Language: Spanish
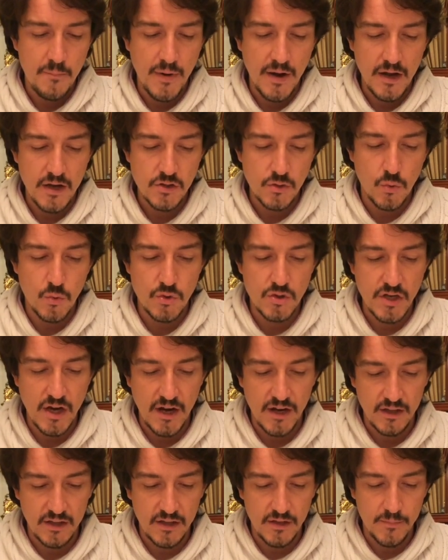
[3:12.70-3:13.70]
para
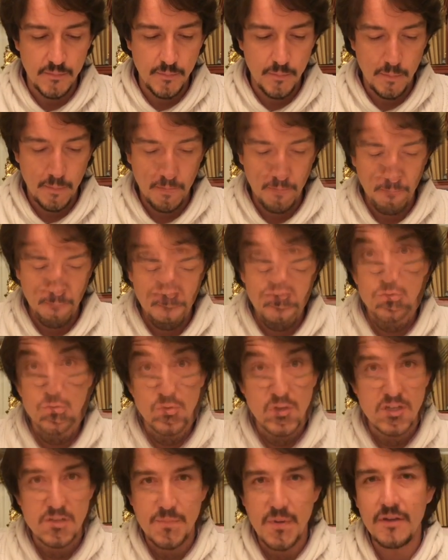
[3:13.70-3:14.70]
escucharte. Y siendo
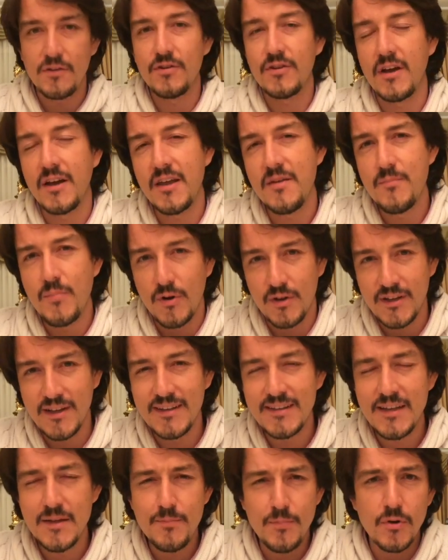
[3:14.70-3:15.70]
un aspecto tan importante,